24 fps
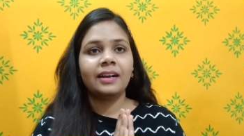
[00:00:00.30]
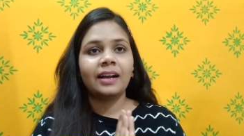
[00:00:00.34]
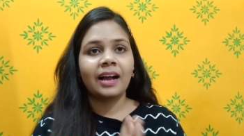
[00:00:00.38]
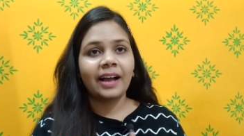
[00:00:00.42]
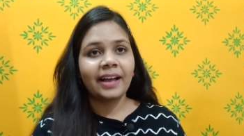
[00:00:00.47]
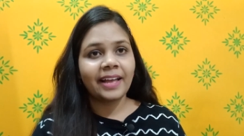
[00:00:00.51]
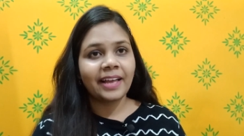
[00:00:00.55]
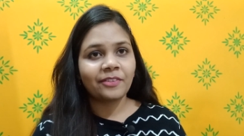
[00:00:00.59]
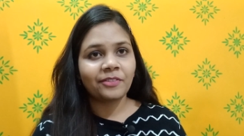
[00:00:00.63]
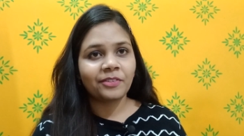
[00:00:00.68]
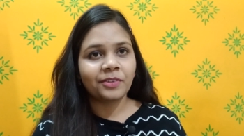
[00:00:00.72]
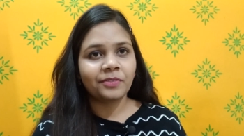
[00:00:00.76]

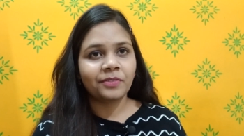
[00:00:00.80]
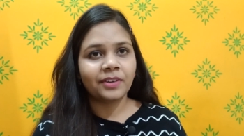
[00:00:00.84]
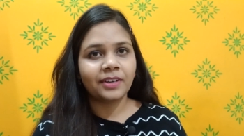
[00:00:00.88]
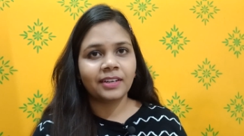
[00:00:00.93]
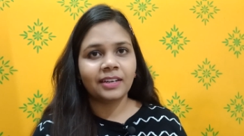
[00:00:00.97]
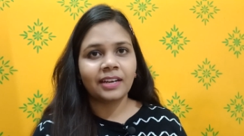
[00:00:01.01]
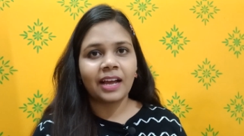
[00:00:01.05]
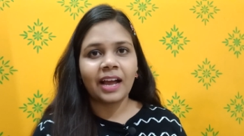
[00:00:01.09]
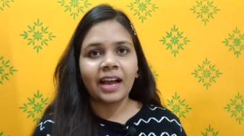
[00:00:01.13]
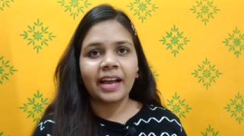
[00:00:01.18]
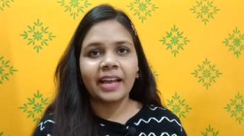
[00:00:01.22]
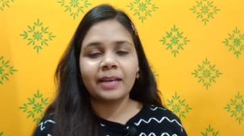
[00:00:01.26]
हाई एवरी
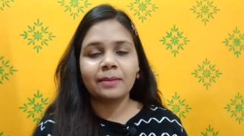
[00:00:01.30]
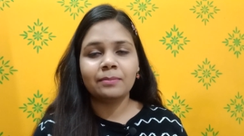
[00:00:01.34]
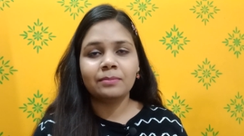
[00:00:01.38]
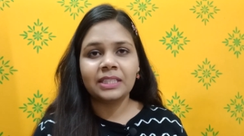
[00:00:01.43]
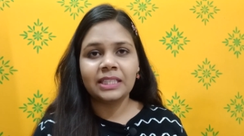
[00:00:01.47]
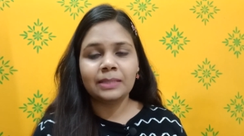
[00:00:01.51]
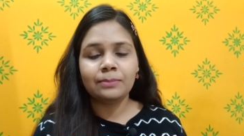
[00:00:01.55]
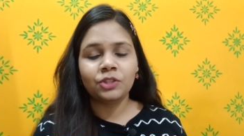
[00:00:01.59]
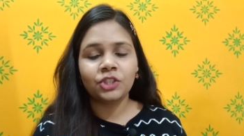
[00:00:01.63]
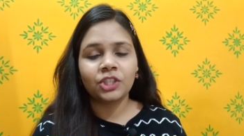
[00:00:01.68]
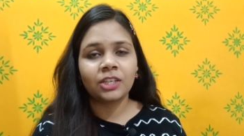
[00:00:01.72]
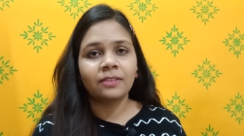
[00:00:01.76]
वन आई एम
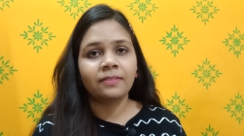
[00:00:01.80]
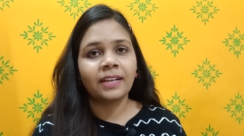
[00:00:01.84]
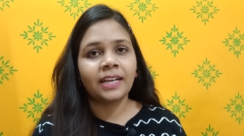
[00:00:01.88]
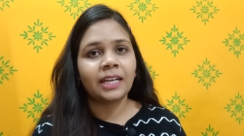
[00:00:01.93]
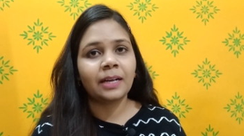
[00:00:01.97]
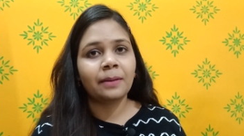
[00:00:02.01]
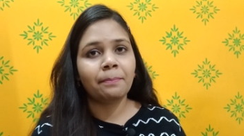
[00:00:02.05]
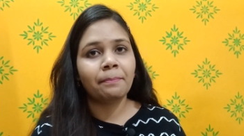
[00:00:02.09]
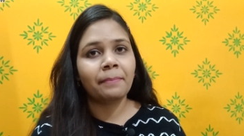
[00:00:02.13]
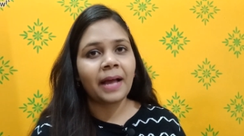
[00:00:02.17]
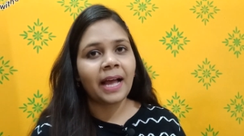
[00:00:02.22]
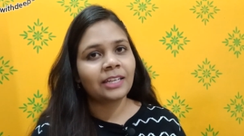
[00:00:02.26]
दीप शिखा
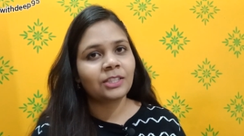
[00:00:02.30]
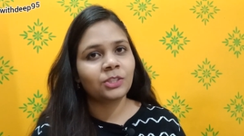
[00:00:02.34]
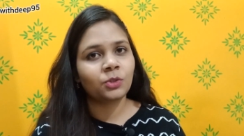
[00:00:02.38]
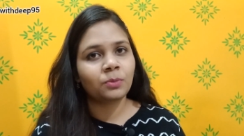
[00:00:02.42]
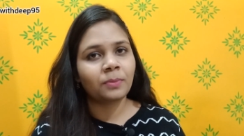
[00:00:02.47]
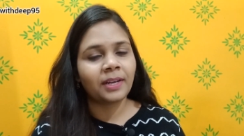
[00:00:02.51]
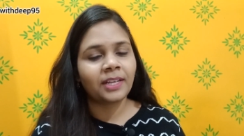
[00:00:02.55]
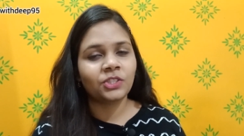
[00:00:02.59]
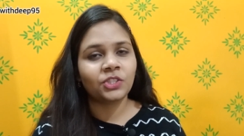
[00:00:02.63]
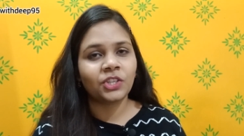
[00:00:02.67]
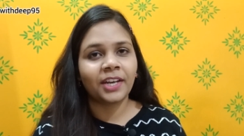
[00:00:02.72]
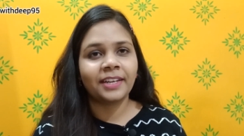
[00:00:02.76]
वेलकम बैक टू
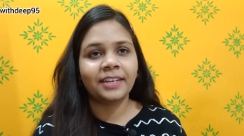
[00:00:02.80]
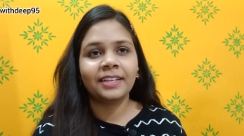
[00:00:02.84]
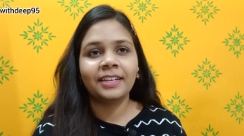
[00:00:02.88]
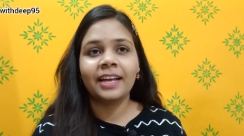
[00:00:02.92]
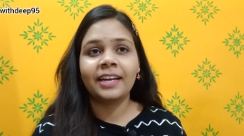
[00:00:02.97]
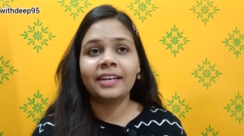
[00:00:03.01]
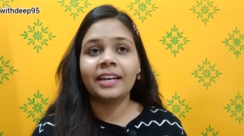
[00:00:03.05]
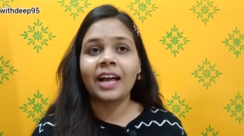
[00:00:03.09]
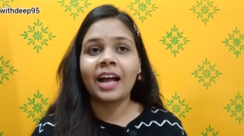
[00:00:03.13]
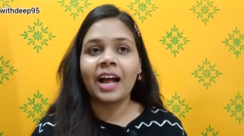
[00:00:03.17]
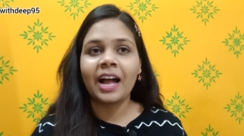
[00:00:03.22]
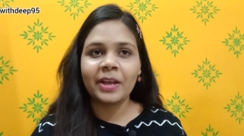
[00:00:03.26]
माई चैनल
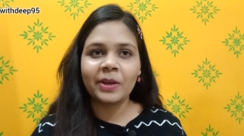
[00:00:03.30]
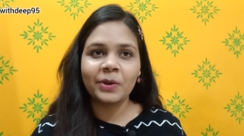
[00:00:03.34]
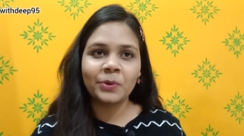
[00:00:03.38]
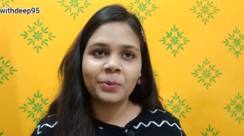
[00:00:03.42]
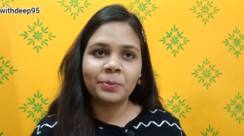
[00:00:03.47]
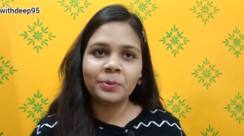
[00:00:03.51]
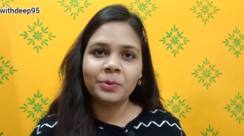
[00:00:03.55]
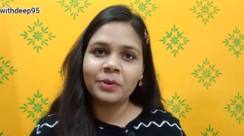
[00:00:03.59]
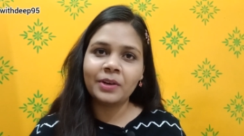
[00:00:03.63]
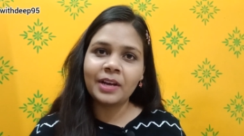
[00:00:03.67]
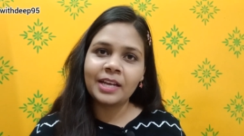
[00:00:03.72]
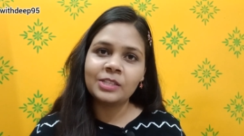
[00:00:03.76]
एंड आई
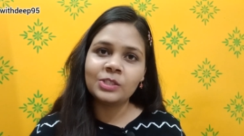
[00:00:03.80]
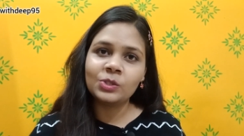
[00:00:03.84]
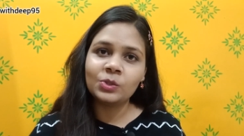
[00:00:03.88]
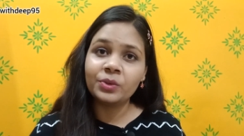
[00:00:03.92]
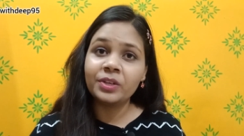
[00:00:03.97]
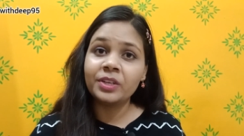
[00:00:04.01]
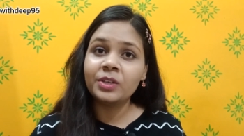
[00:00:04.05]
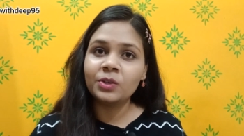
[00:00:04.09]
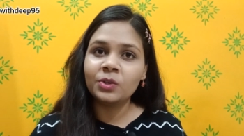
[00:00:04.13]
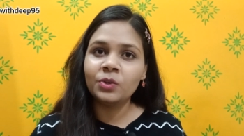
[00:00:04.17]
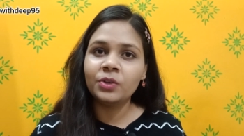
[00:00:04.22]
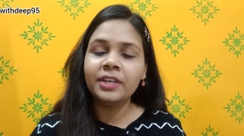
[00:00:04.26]
होप यू गाइज
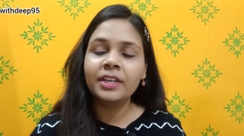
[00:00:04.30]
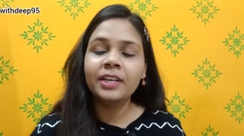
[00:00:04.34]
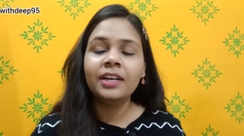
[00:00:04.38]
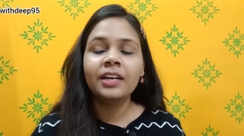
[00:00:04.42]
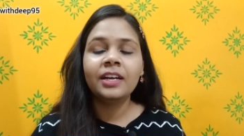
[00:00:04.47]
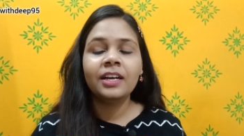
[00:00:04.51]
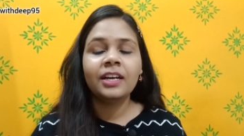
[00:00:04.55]
डूइंग गुड